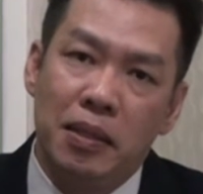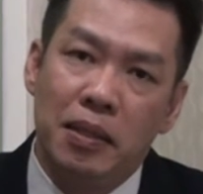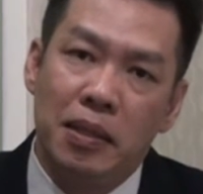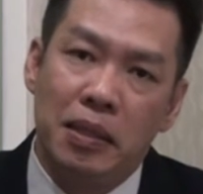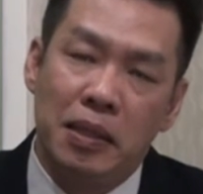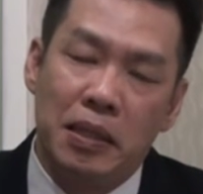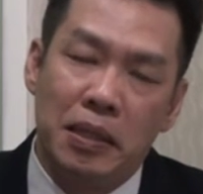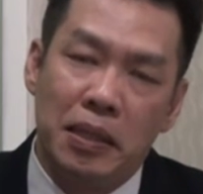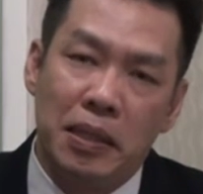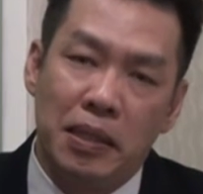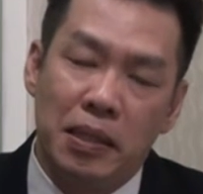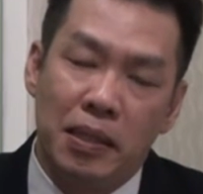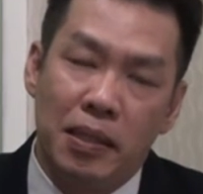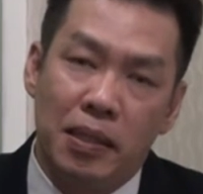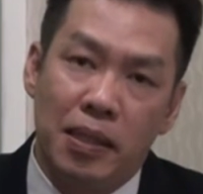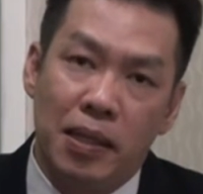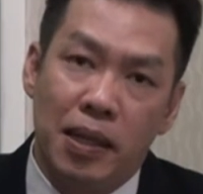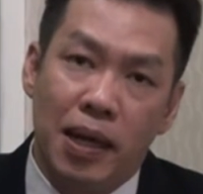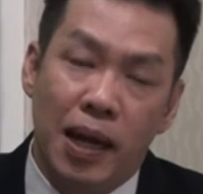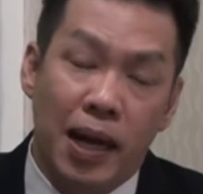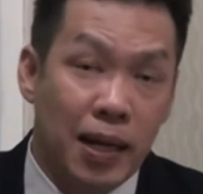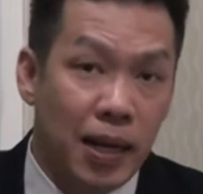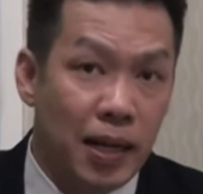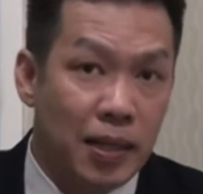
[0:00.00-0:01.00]
uh,
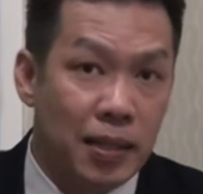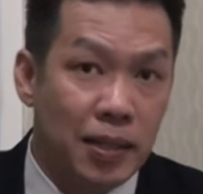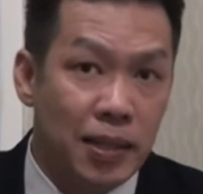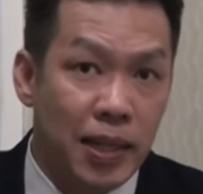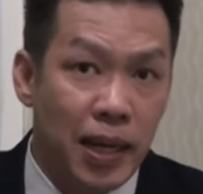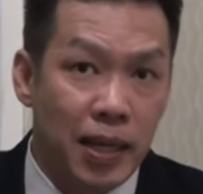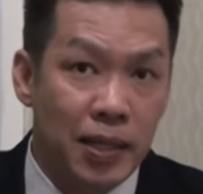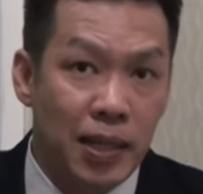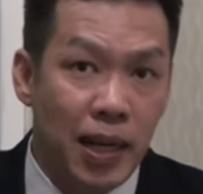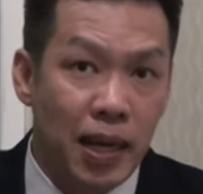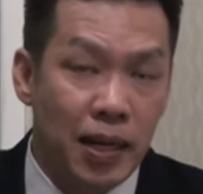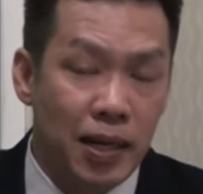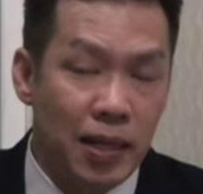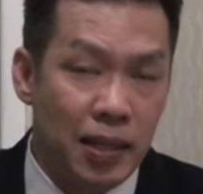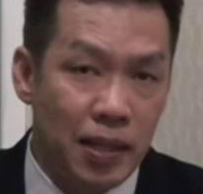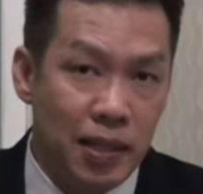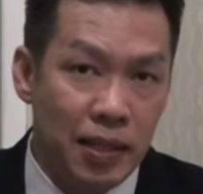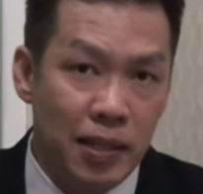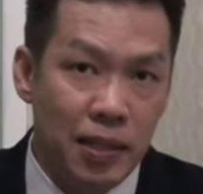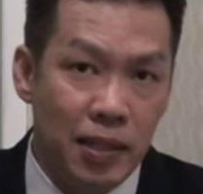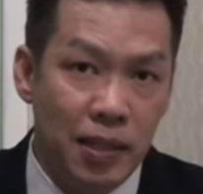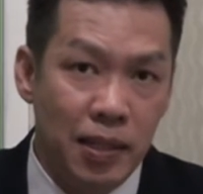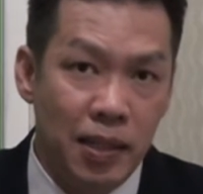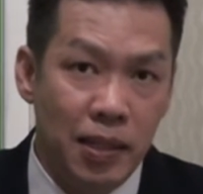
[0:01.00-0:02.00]
akan saya tarik
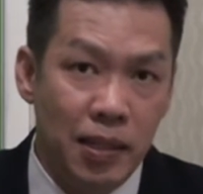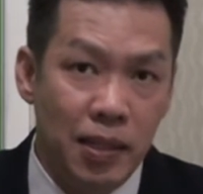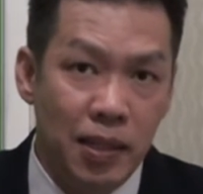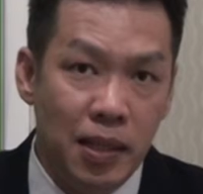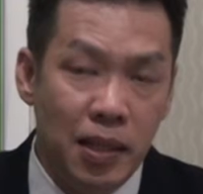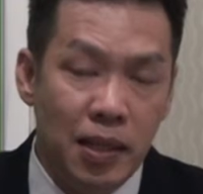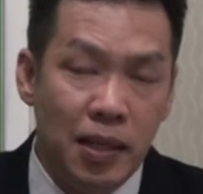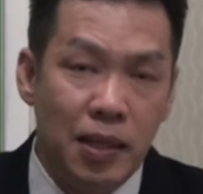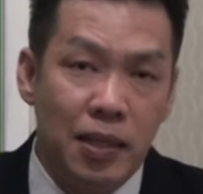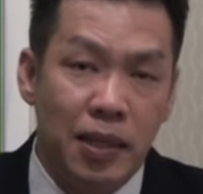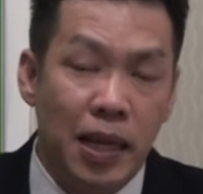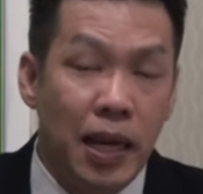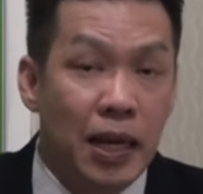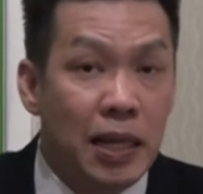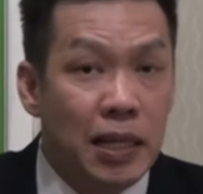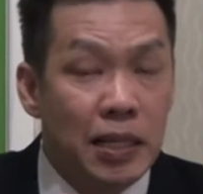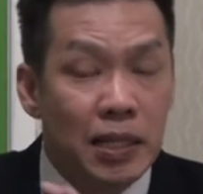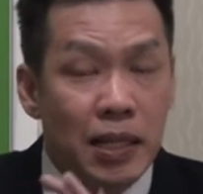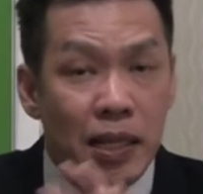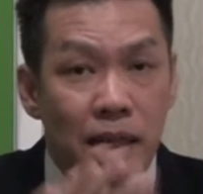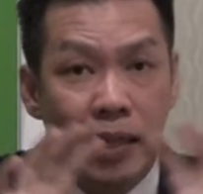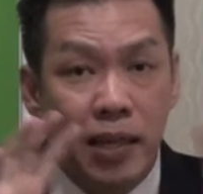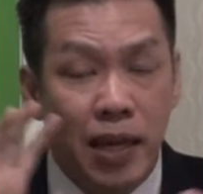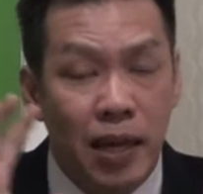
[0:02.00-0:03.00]
di sini dari
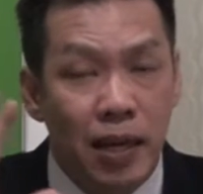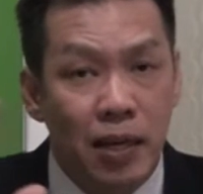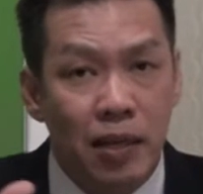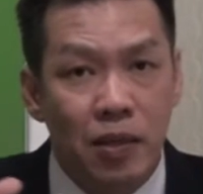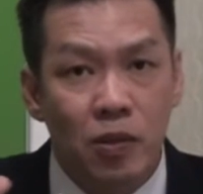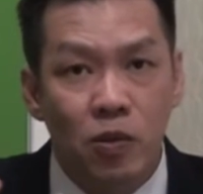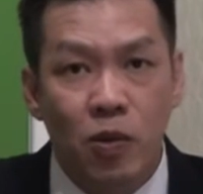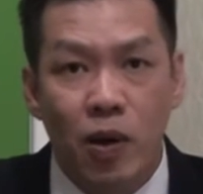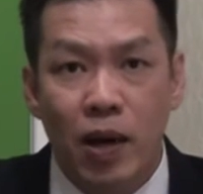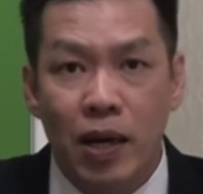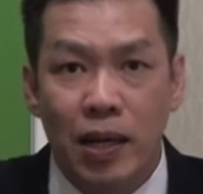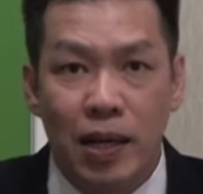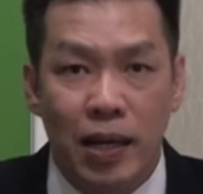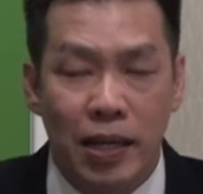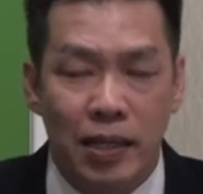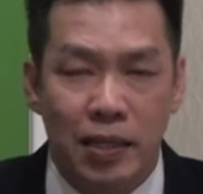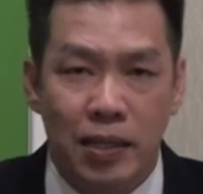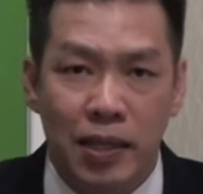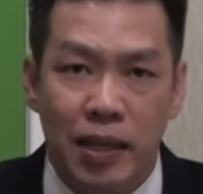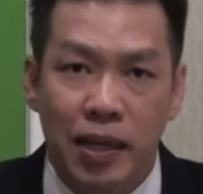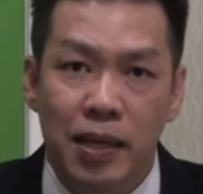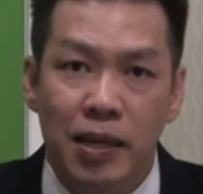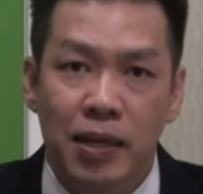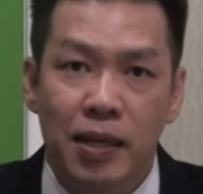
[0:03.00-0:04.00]
sekian uang
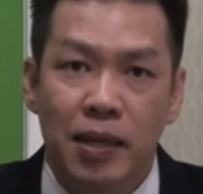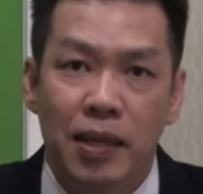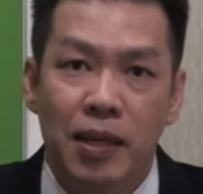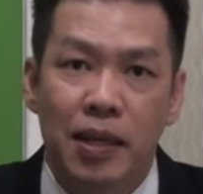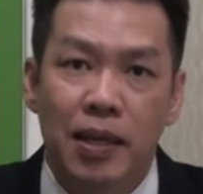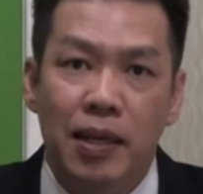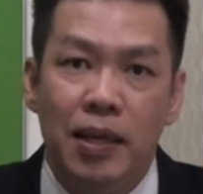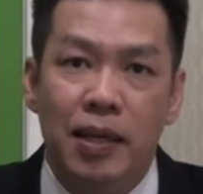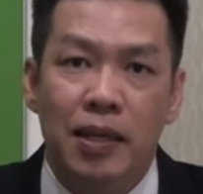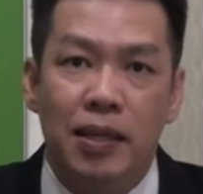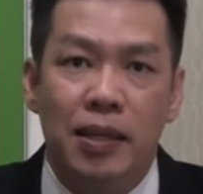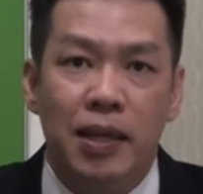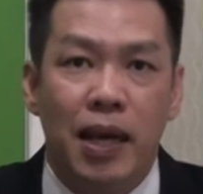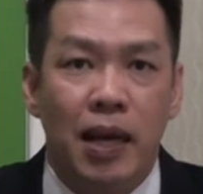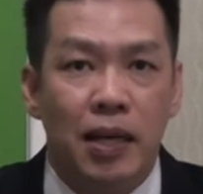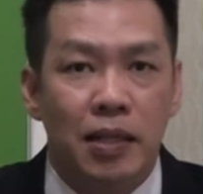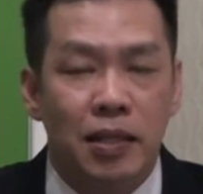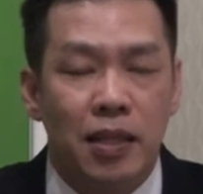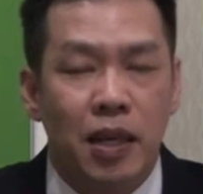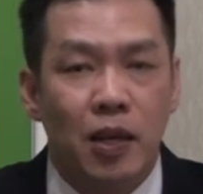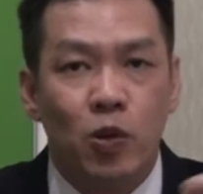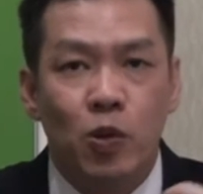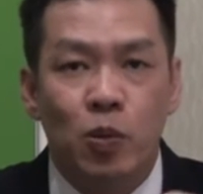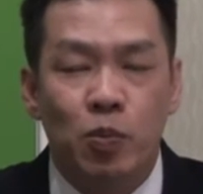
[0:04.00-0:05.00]
receh
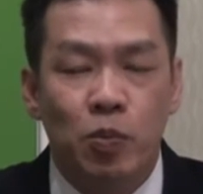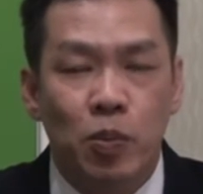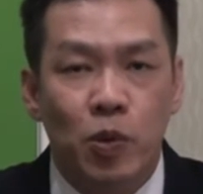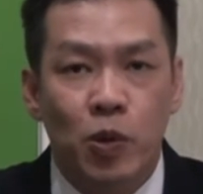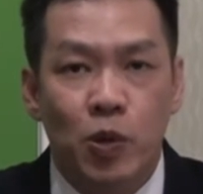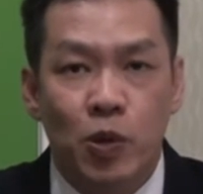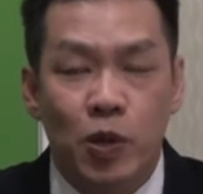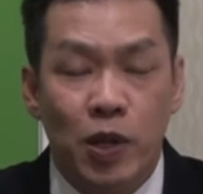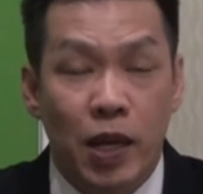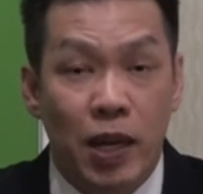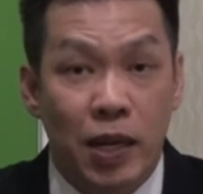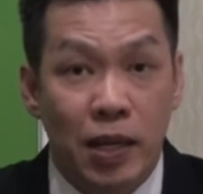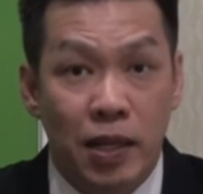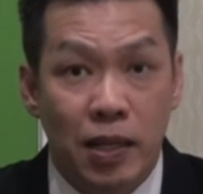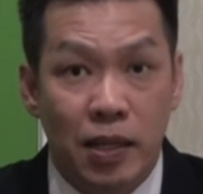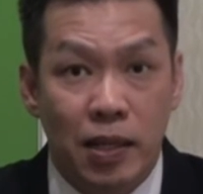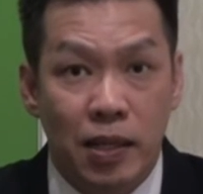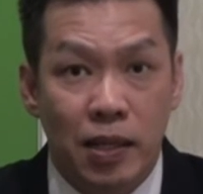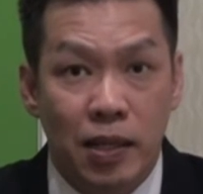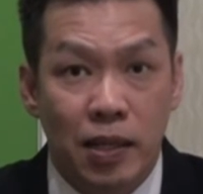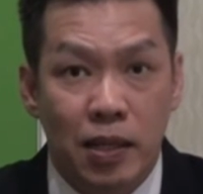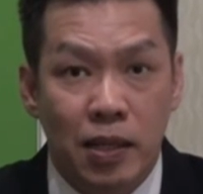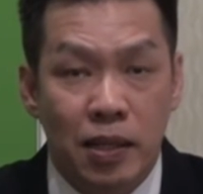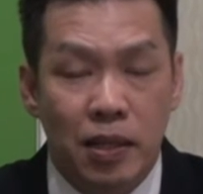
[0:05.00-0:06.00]
yang terkumpul
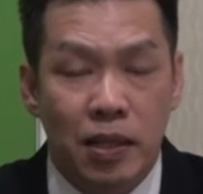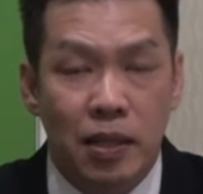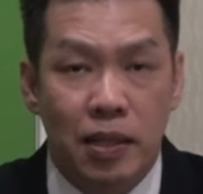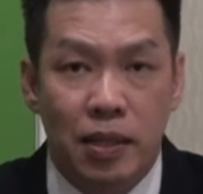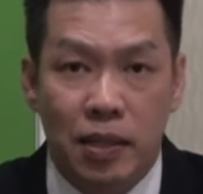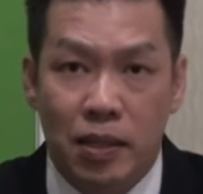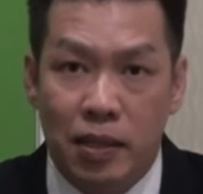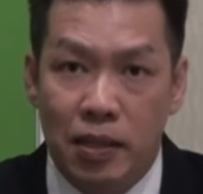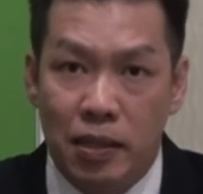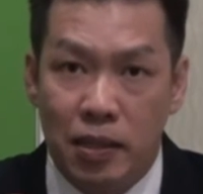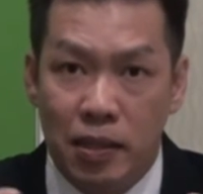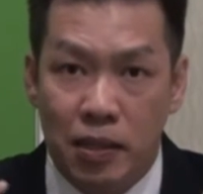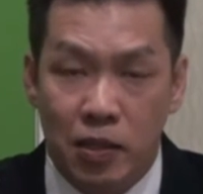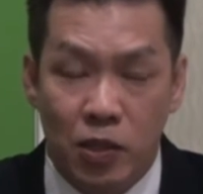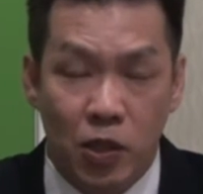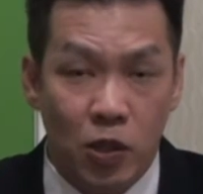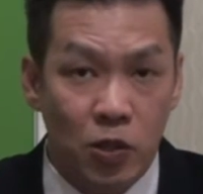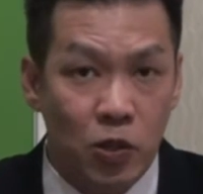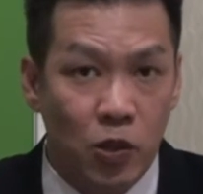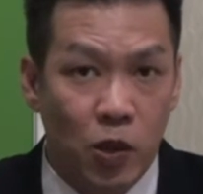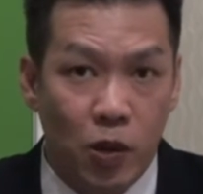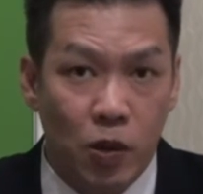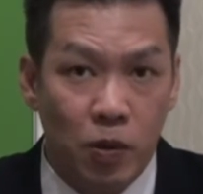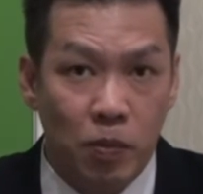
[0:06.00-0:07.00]
dari uh,
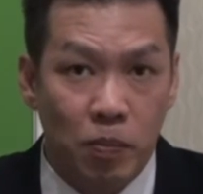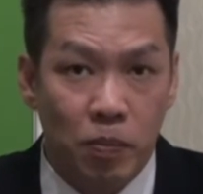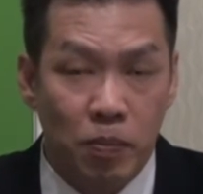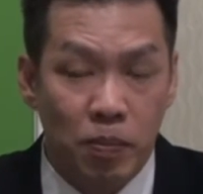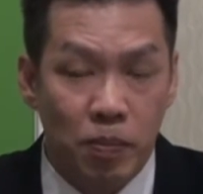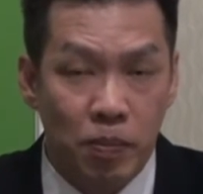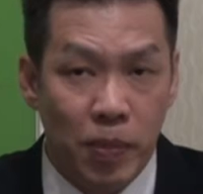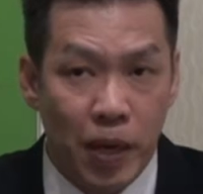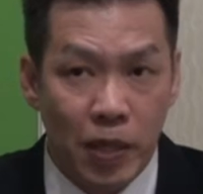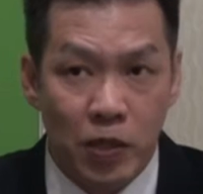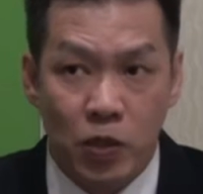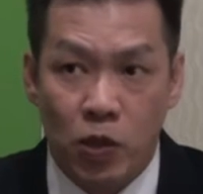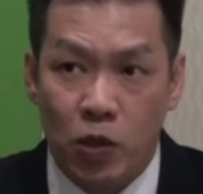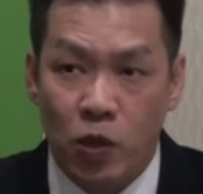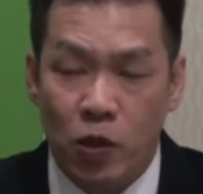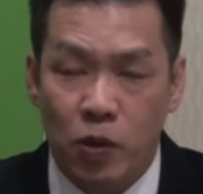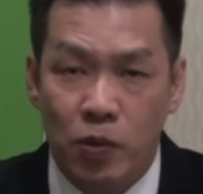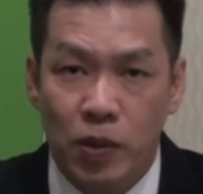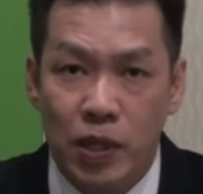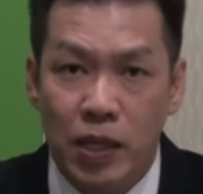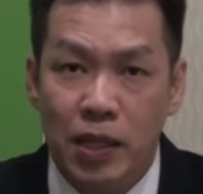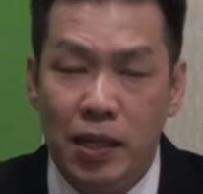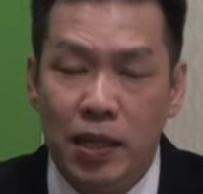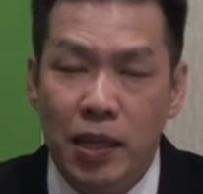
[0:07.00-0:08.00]
sosok Pak
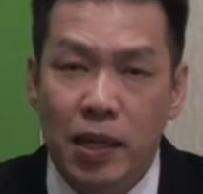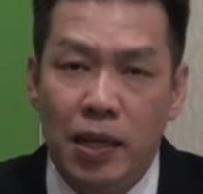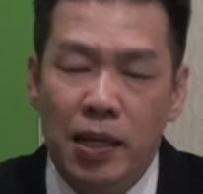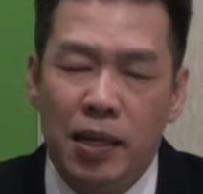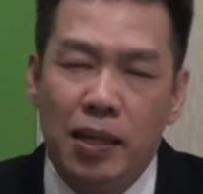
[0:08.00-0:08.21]
Jokowi,